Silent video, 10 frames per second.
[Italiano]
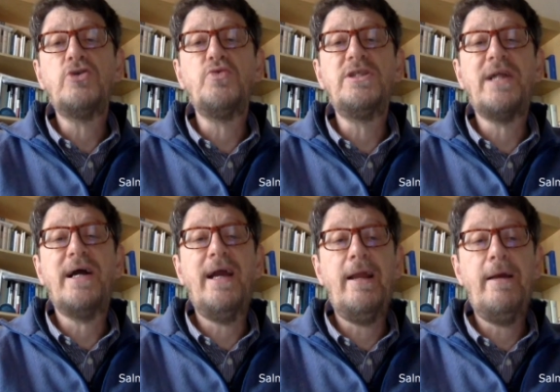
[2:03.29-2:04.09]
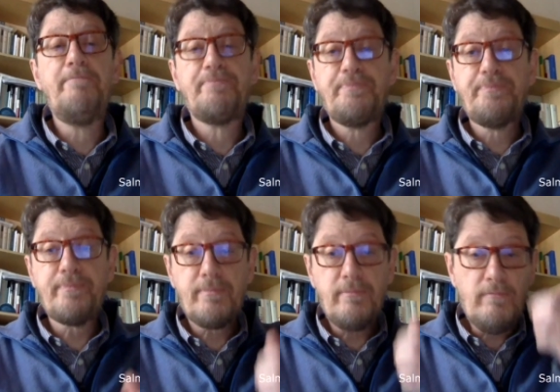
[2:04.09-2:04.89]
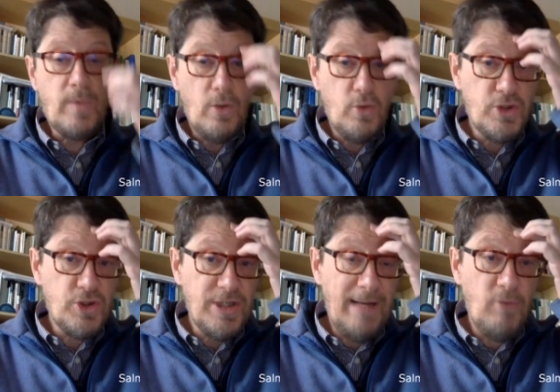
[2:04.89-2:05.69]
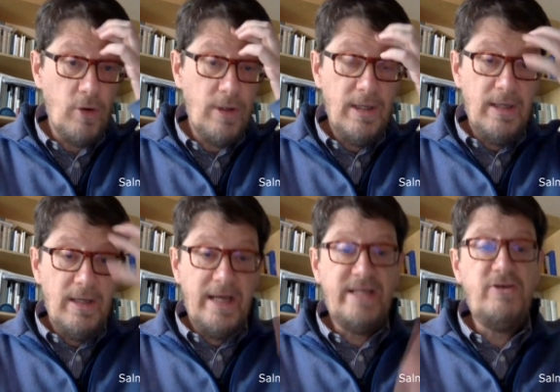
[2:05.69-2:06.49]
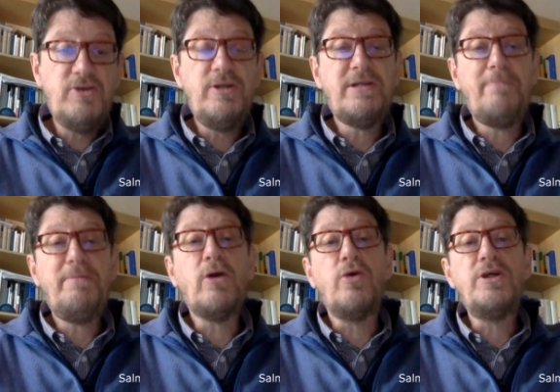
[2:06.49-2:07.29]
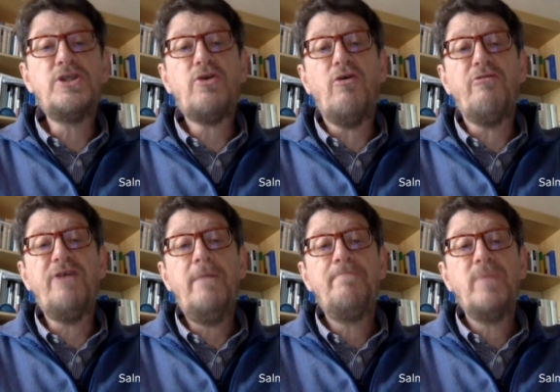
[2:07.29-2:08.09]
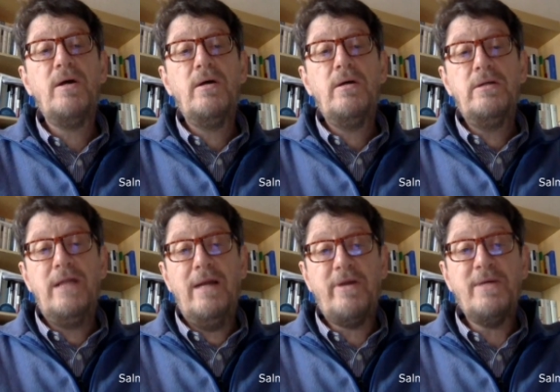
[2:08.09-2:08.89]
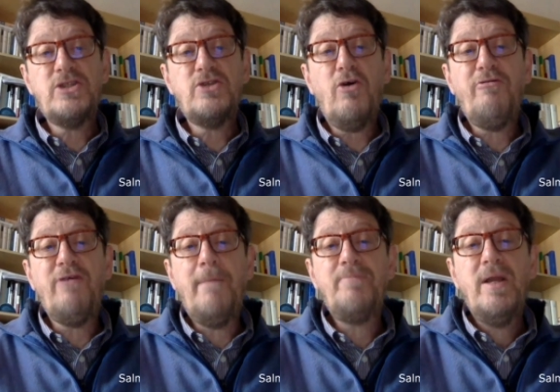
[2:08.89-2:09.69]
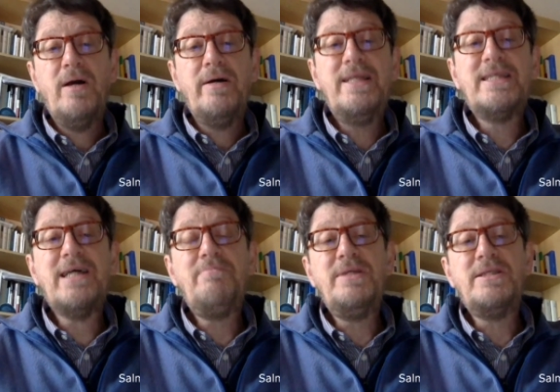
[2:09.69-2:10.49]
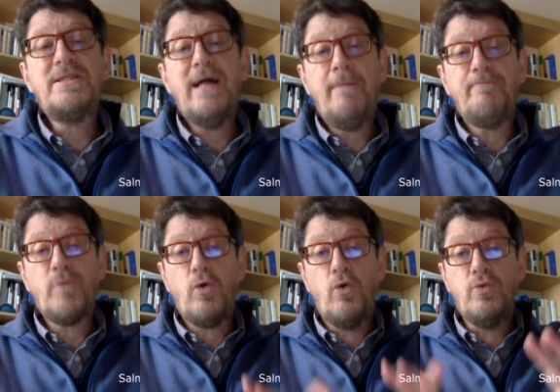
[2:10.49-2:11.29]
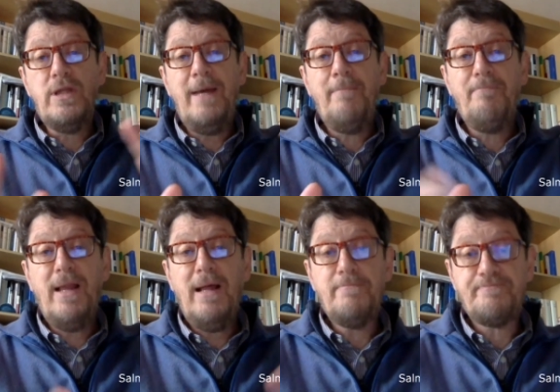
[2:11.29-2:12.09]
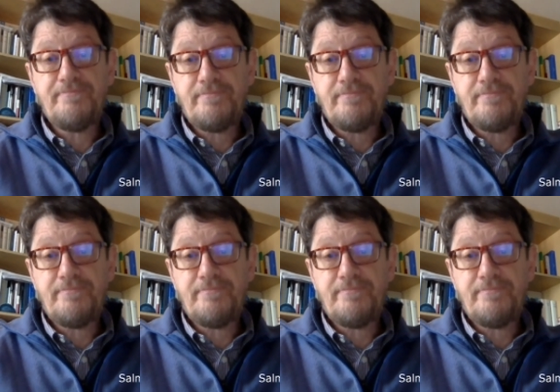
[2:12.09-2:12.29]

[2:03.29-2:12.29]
su Israele. Questo salmo è diviso in tre piccole strofe. Nella prima strofa il salmista contempla